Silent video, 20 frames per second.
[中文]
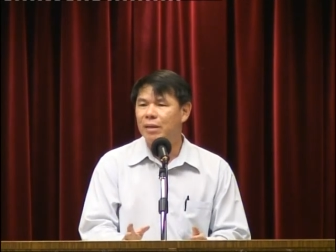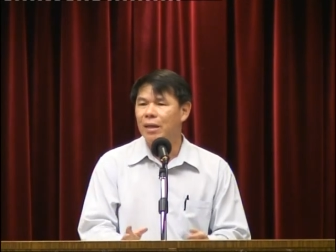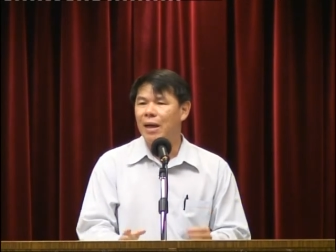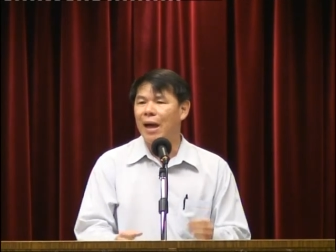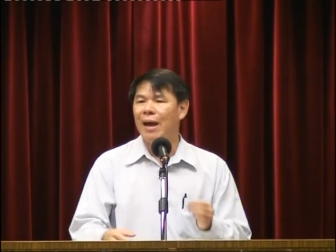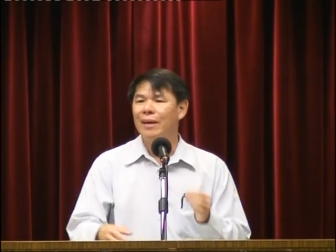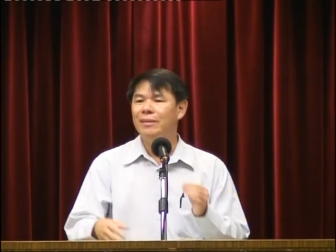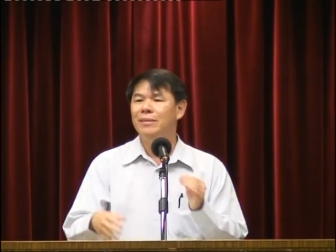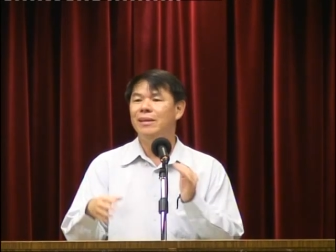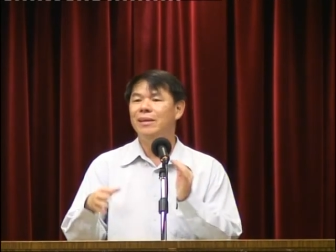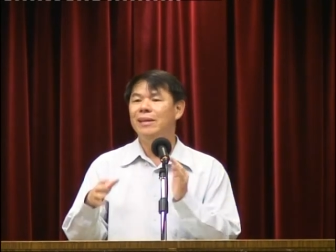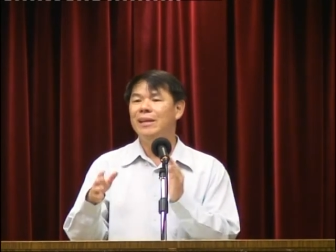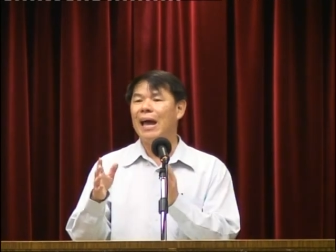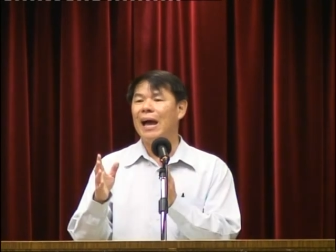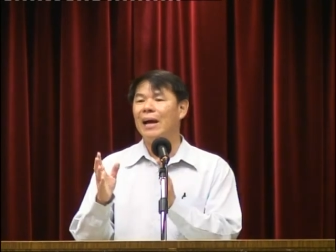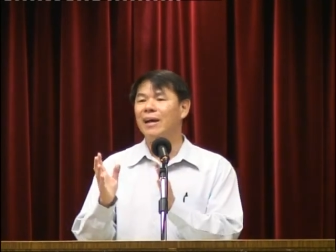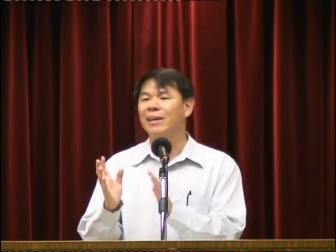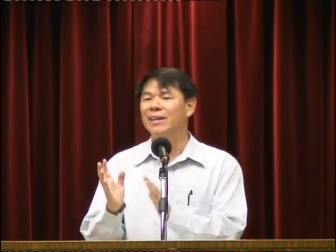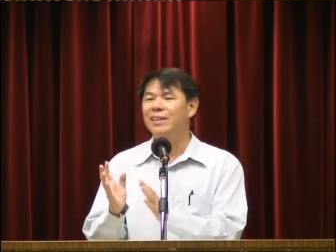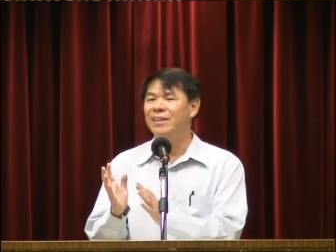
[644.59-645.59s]
还是
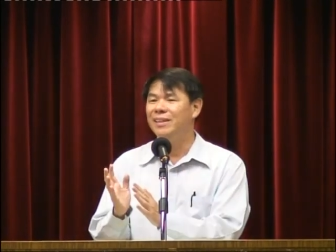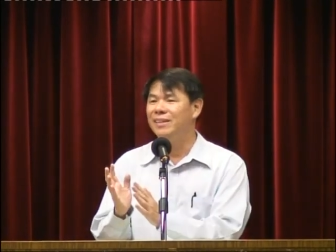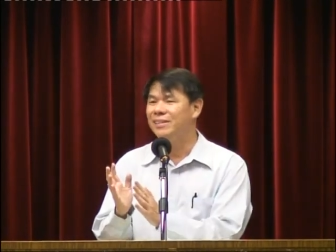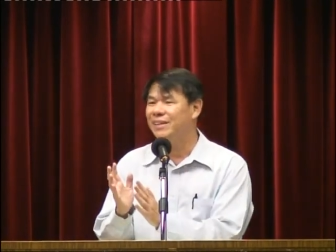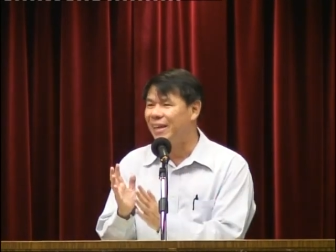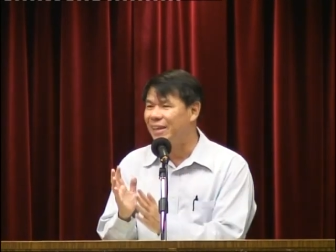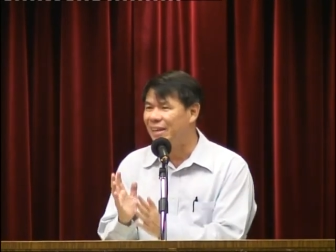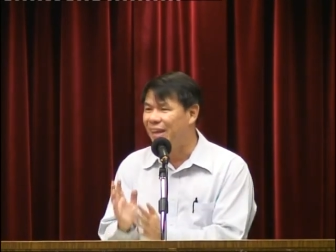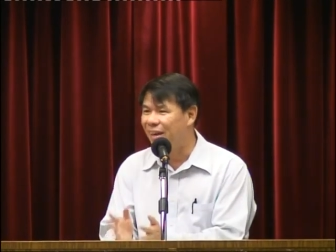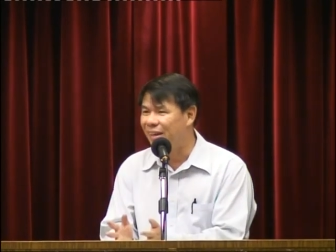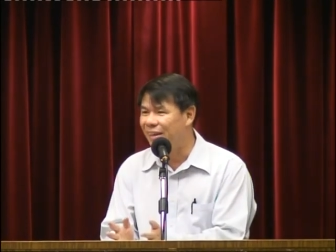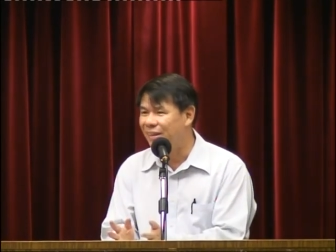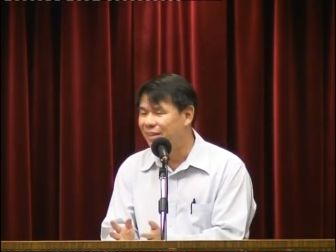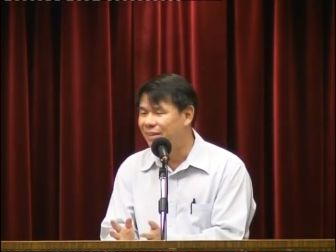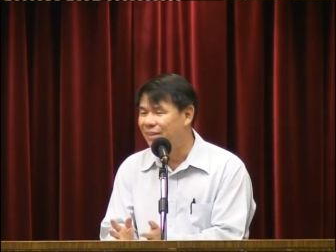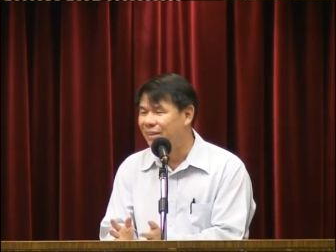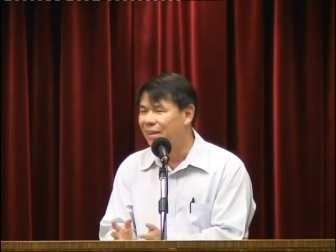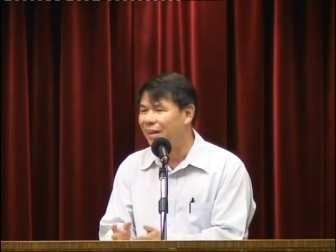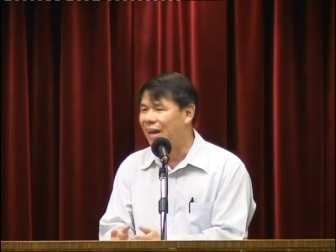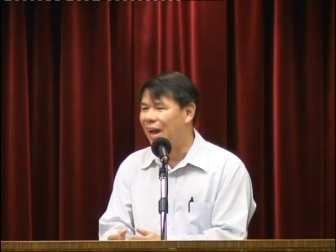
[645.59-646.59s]
两个以赛亚呢，
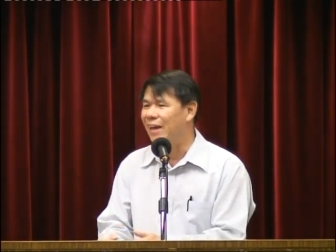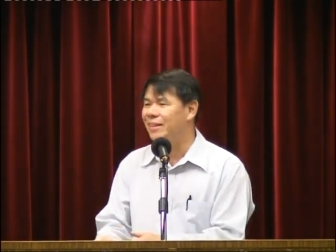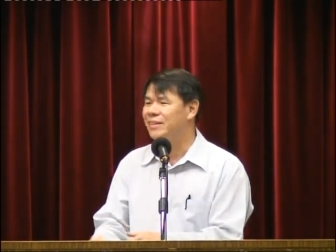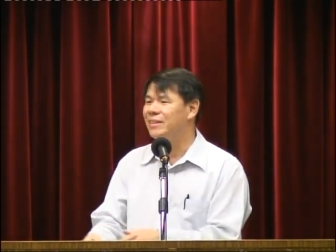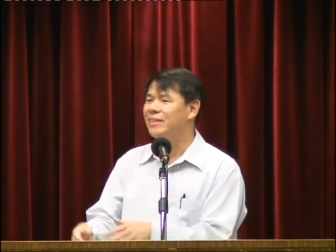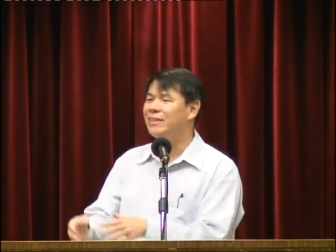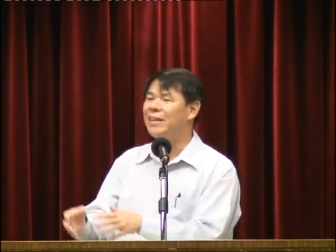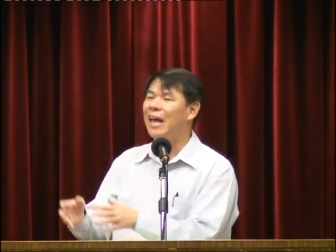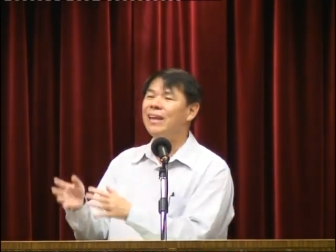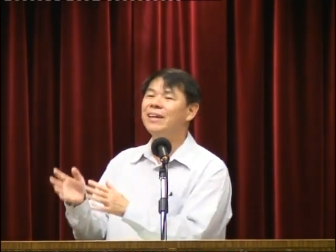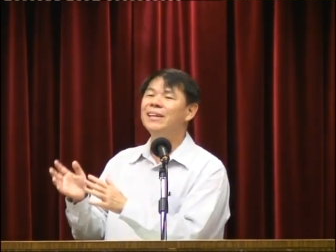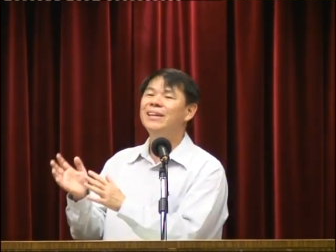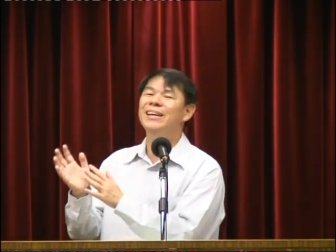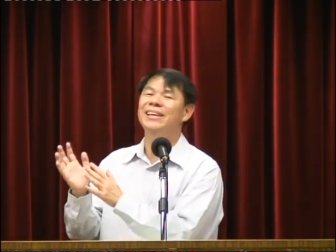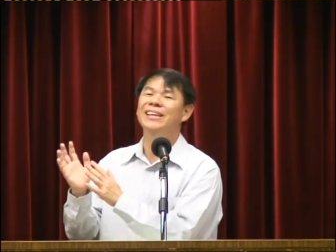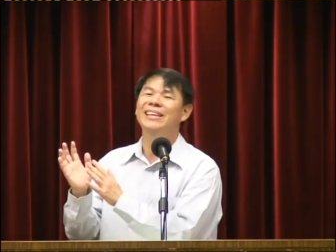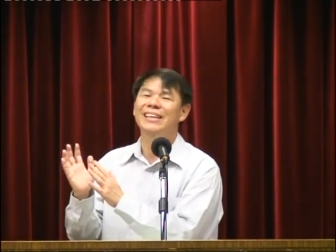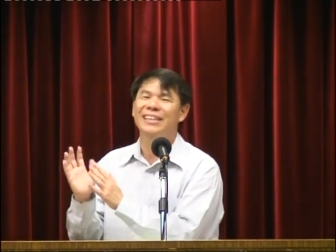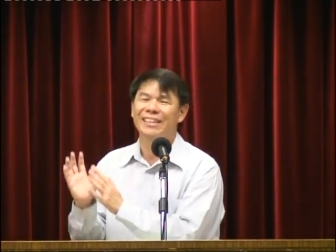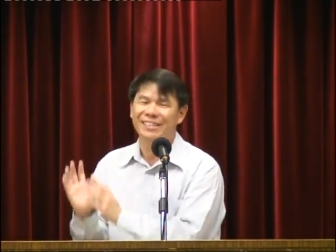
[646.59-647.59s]
还是三
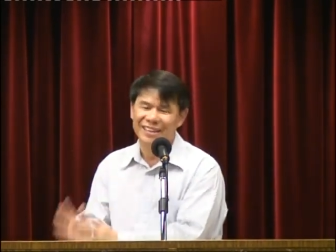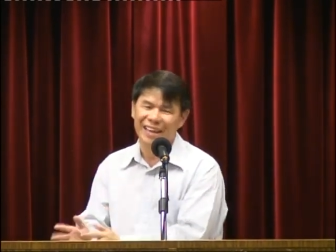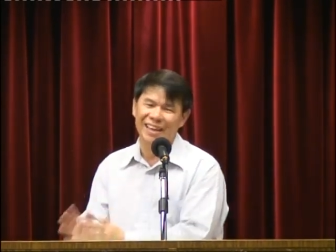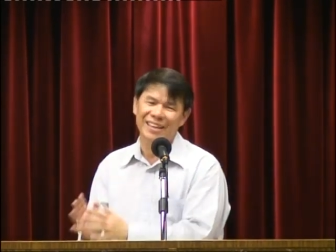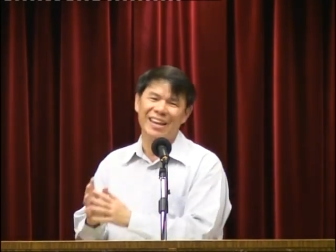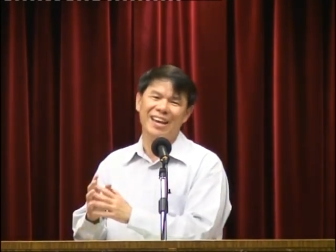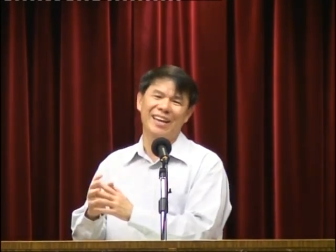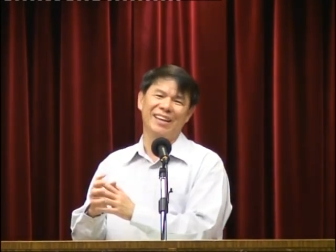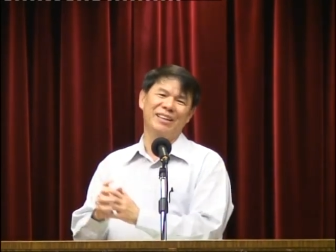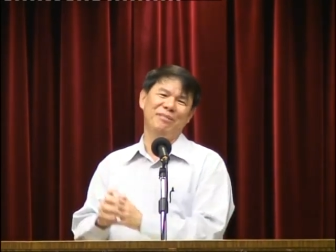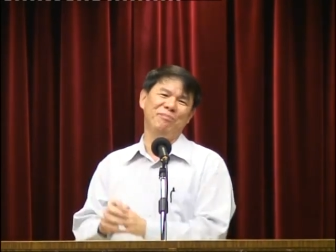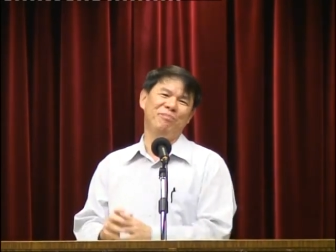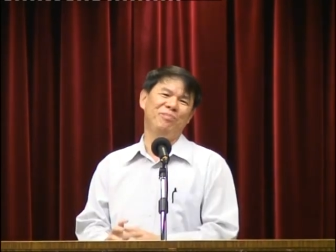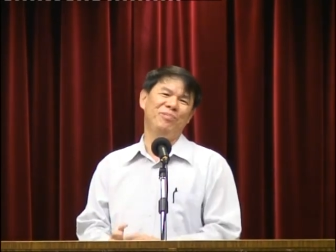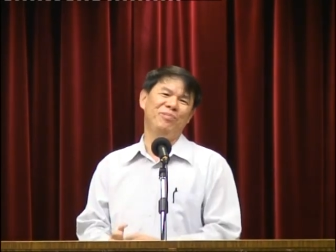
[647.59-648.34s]
个以赛亚呢？